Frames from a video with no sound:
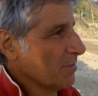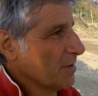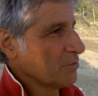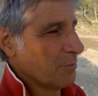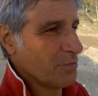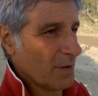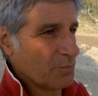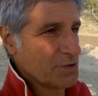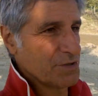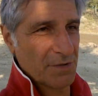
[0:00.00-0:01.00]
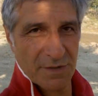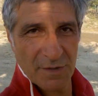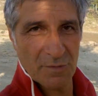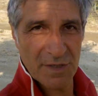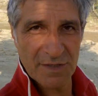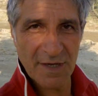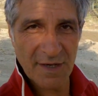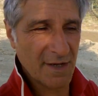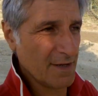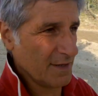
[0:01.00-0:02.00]
momento è più la posizione di
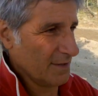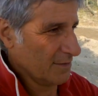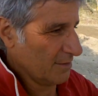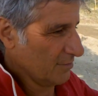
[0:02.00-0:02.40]
guida e,